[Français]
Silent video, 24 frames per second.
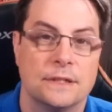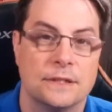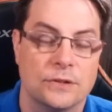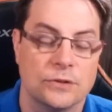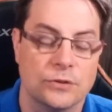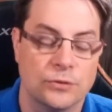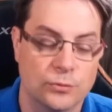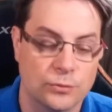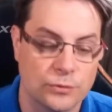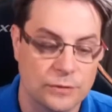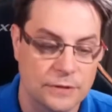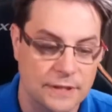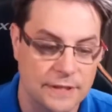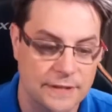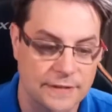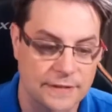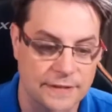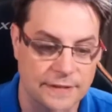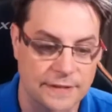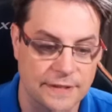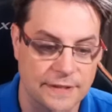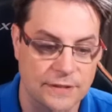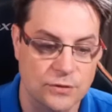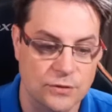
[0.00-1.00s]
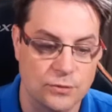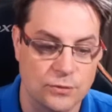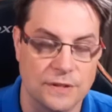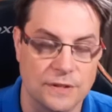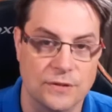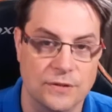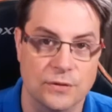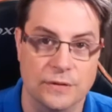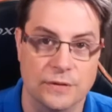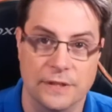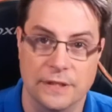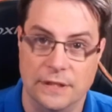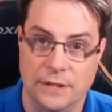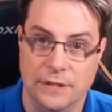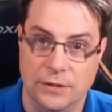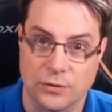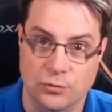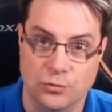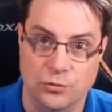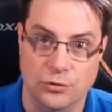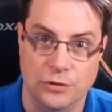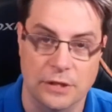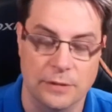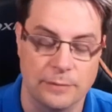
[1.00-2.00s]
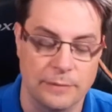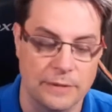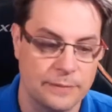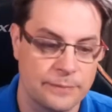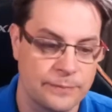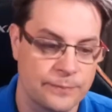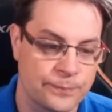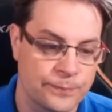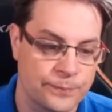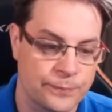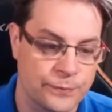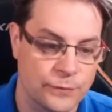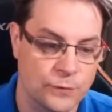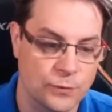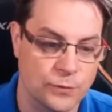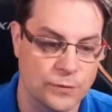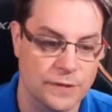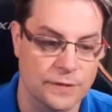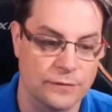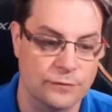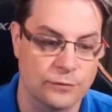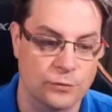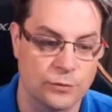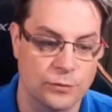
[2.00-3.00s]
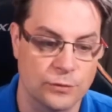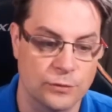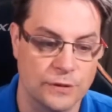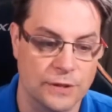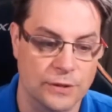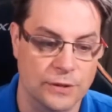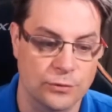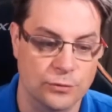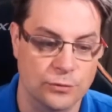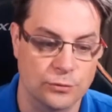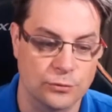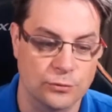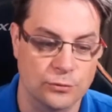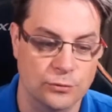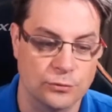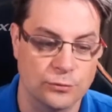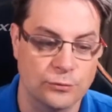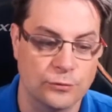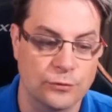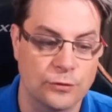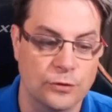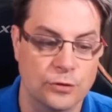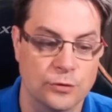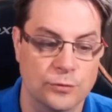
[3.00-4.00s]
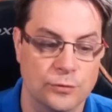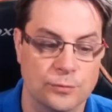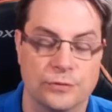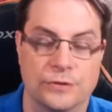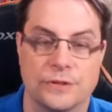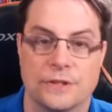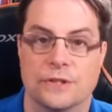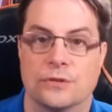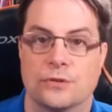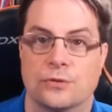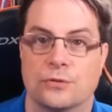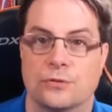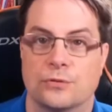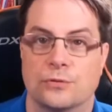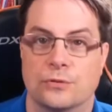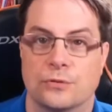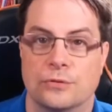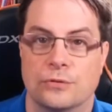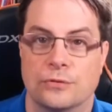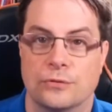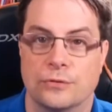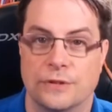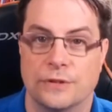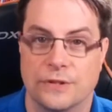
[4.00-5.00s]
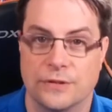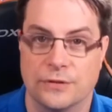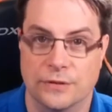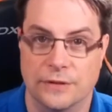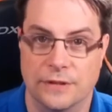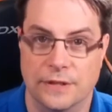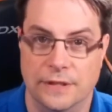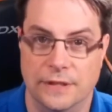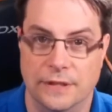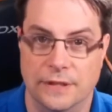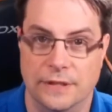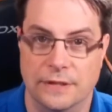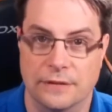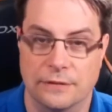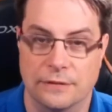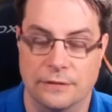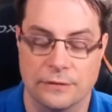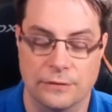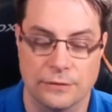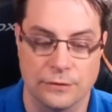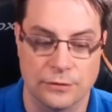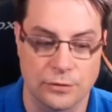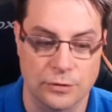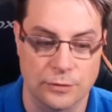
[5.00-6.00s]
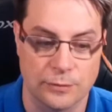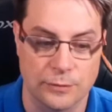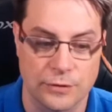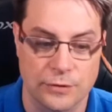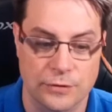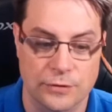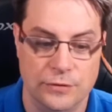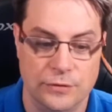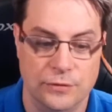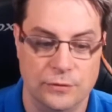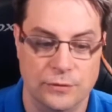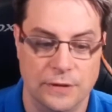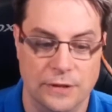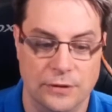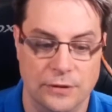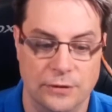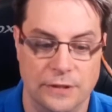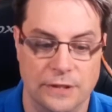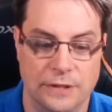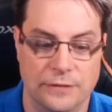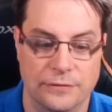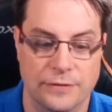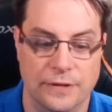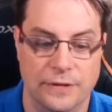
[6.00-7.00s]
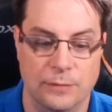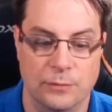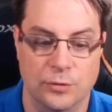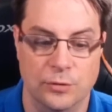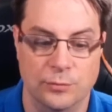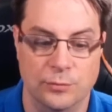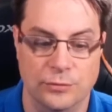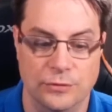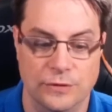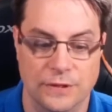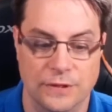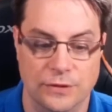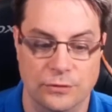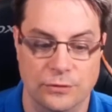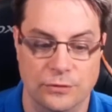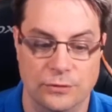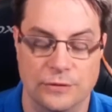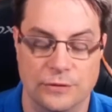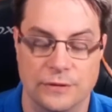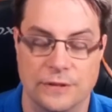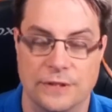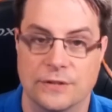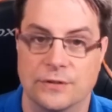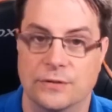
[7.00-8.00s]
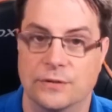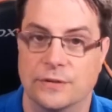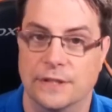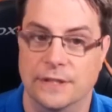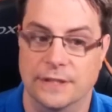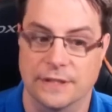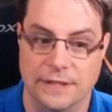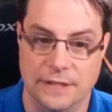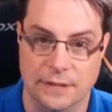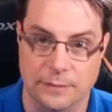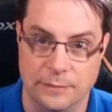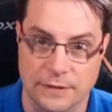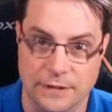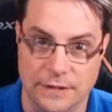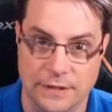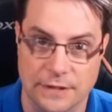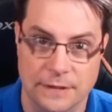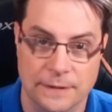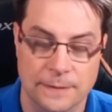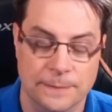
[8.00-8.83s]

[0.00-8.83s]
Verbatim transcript: Donc la syntaxe du dictionnaire est toujours la même. Nous avons une accolade ouvrante pour dire que le dictionnaire commence, une accolade fermante pour dire que le dictionnaire est terminé.